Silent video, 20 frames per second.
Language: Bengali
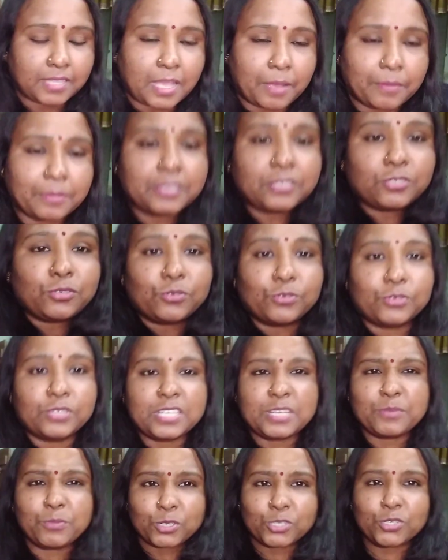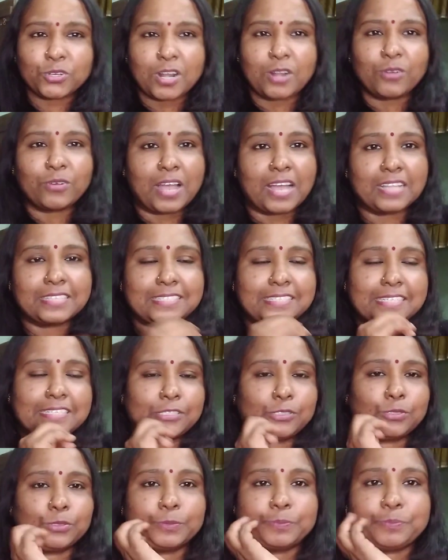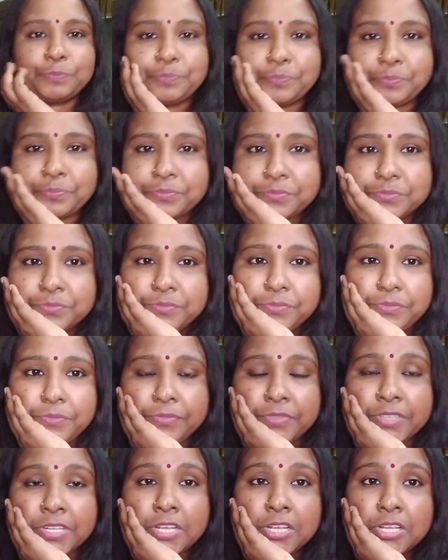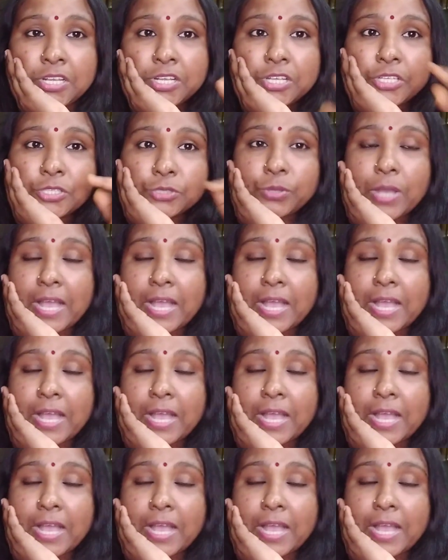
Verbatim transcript: আমি একটু ইমোশনালও আছি একটু তো